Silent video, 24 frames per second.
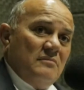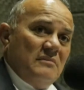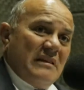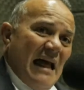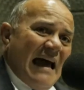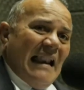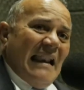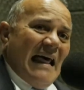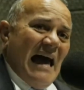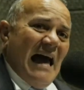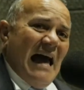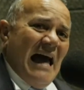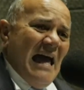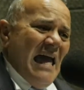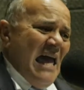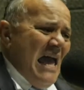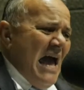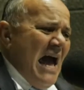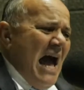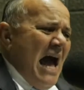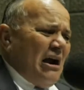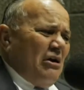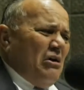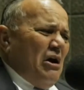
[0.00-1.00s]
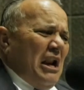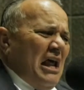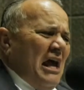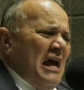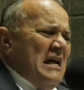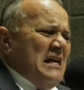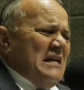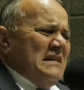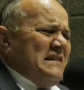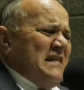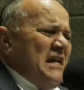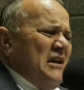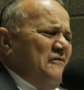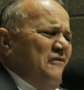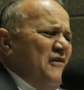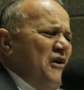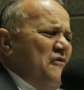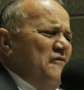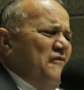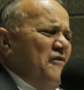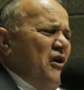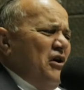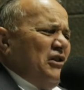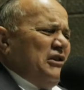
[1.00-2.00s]
Tá lá. Agora, se
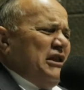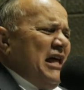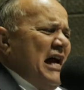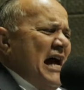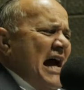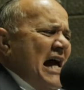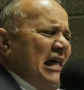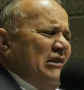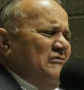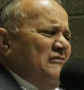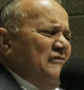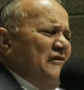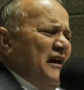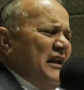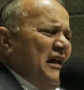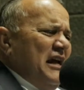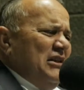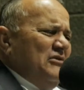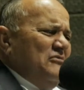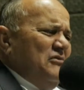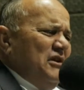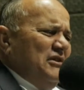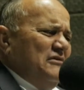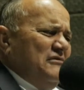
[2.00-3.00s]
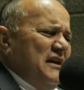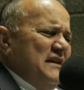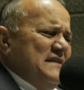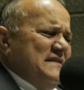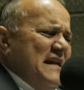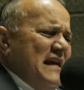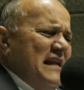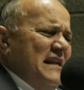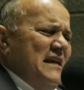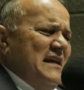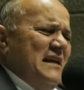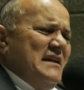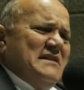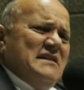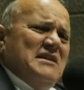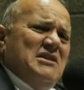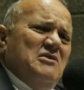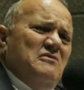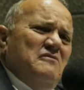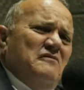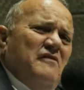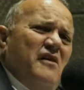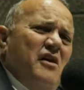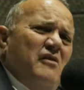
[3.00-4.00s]
vão votar no vereador Antônio Zé Lira, se
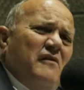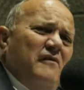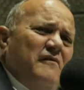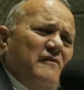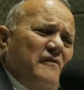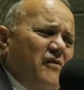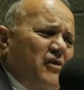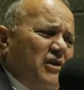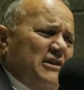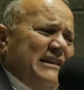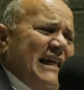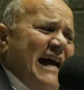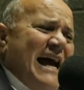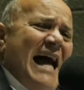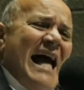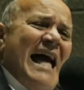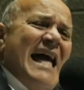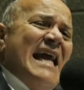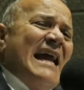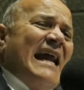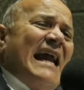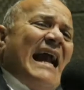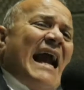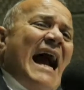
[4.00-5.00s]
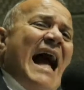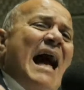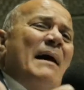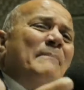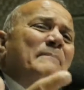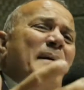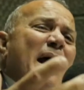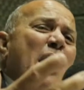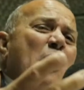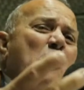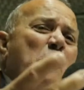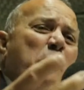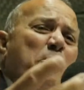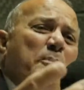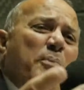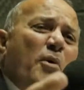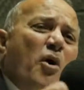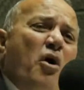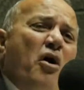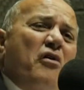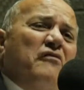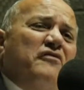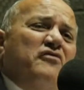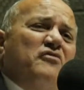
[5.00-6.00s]
não vão votar, cabe ao
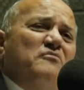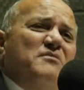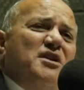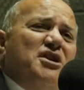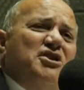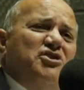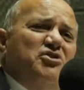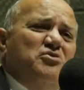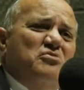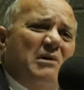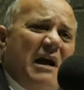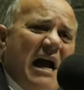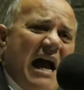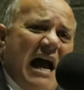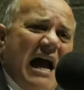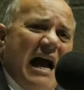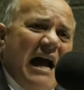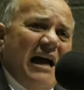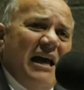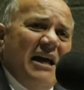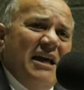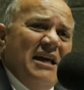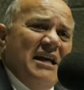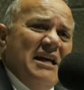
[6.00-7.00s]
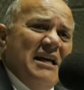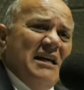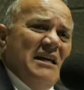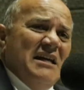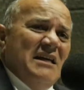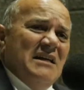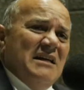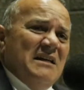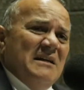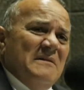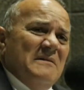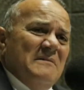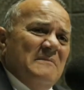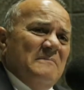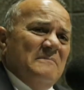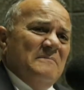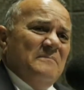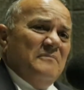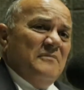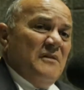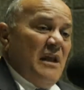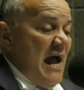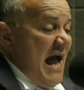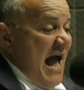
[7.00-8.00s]
povo me julgar. Mas tem a missão
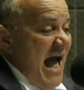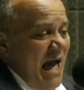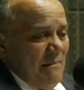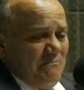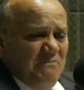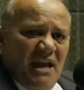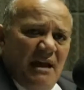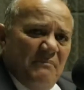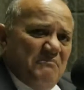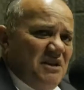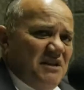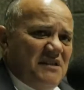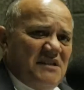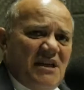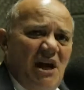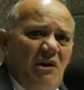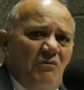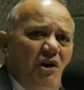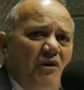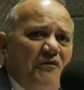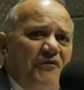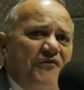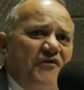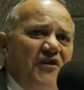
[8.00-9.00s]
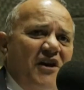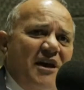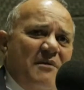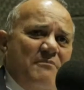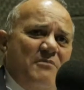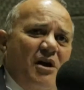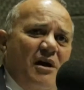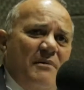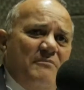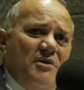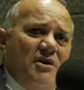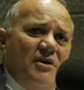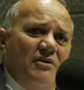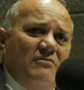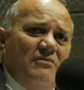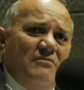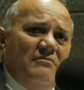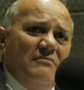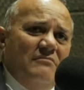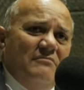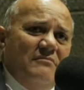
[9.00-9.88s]
cumprida. A minha missão eu fiz, meu amigo.